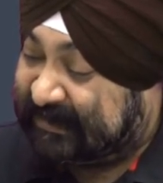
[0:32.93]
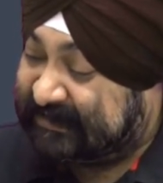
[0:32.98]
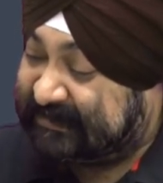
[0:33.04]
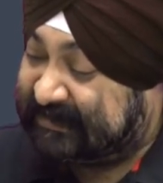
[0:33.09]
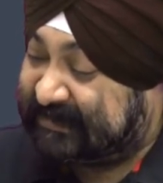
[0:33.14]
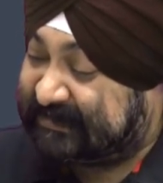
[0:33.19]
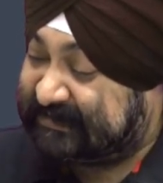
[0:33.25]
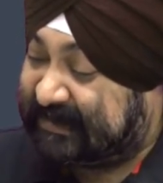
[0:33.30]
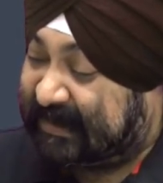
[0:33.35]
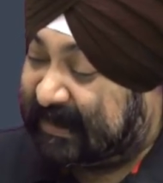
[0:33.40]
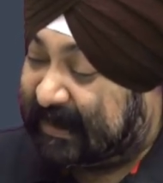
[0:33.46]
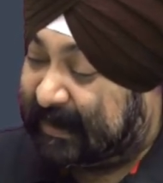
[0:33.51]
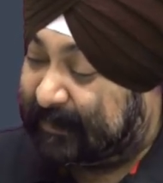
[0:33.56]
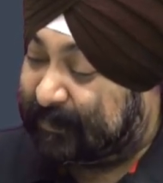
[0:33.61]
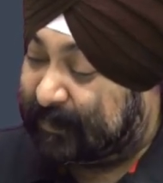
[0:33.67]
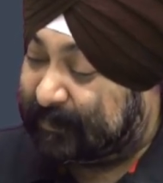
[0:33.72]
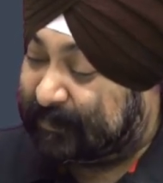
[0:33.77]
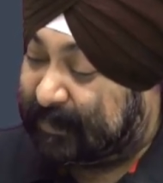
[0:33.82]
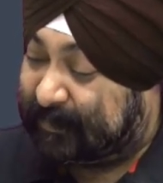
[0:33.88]
जैसा आप
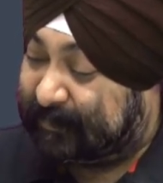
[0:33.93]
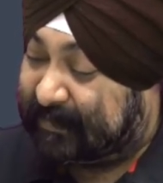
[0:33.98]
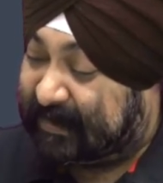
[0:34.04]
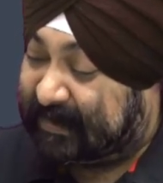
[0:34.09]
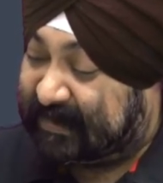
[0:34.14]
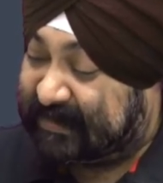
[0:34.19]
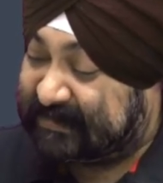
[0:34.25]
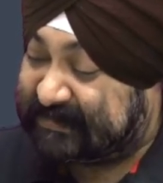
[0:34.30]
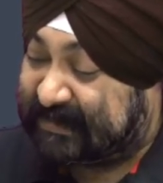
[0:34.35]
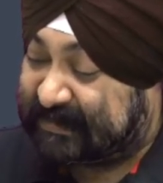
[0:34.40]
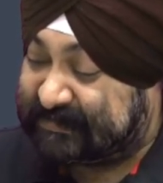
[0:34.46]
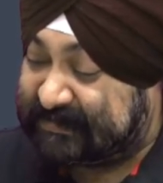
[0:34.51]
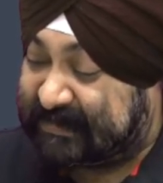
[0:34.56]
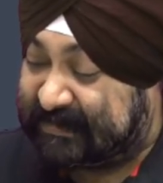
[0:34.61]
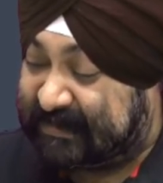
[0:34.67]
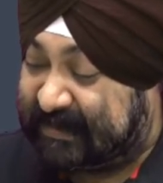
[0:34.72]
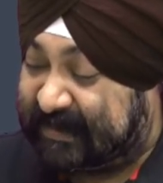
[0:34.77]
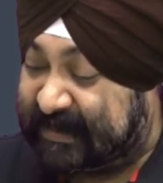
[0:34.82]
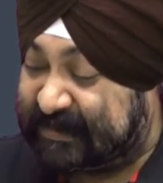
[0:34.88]
अपने मेन एग्जाम्स के
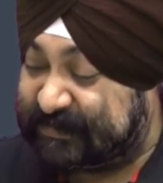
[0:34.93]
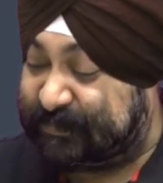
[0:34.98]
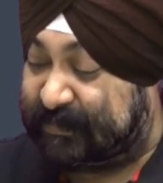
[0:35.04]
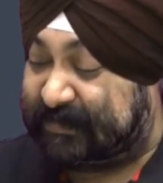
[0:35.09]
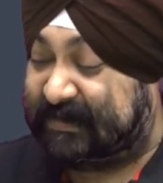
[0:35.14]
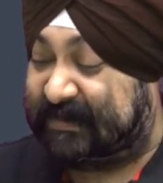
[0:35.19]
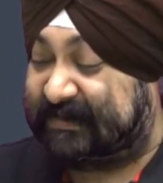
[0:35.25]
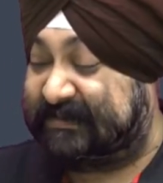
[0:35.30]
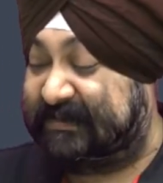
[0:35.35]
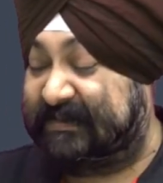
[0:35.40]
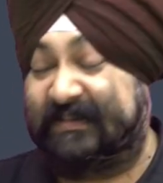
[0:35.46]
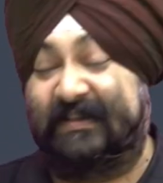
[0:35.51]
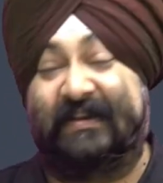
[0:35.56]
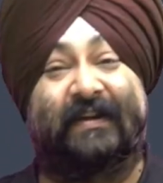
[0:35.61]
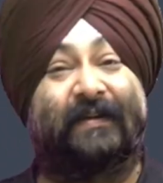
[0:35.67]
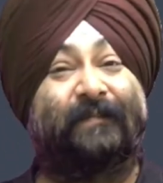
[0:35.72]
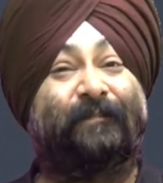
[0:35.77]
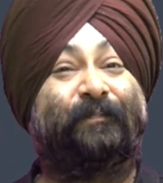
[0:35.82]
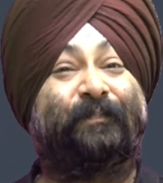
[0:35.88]
अंदर एक्सपेक्ट कर सकते हैं